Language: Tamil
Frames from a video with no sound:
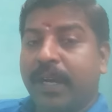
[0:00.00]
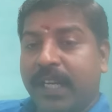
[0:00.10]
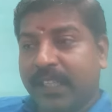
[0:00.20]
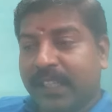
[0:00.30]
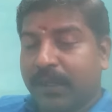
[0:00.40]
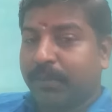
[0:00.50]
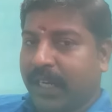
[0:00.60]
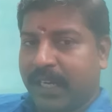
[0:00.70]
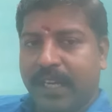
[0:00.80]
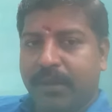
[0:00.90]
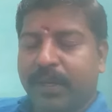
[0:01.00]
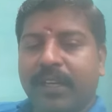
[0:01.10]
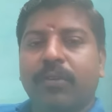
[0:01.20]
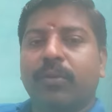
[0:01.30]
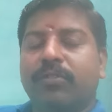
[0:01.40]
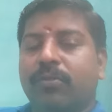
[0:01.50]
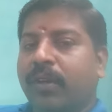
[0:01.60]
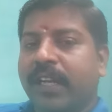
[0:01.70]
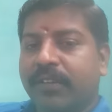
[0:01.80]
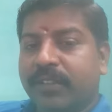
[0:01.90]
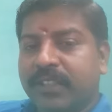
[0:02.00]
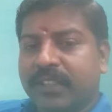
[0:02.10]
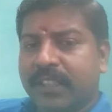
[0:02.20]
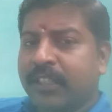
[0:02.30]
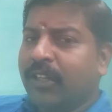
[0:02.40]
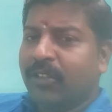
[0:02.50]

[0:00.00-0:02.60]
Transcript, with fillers: பண்ணி திரும்ப கல்யாணம் பண்ணுற ஒரு சூழலே வந்துச்சு